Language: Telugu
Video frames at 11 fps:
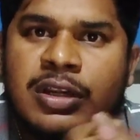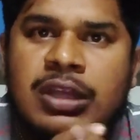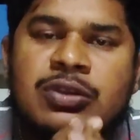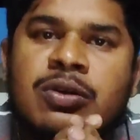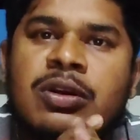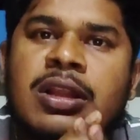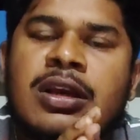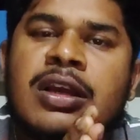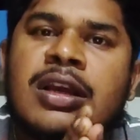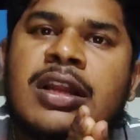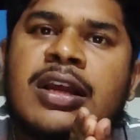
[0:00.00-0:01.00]
నేర్చుకున్న
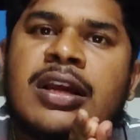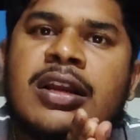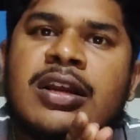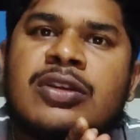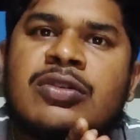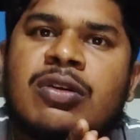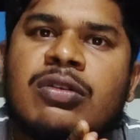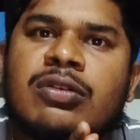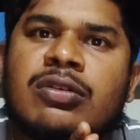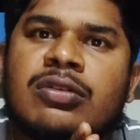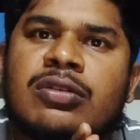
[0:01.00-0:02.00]
దానికి క్లియర్గా
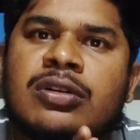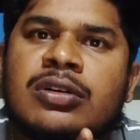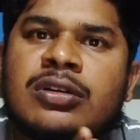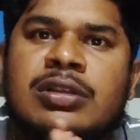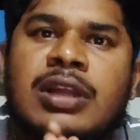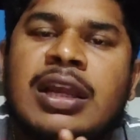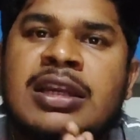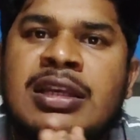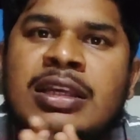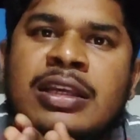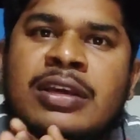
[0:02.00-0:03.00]
నేర్చుకోవటం దాన్ని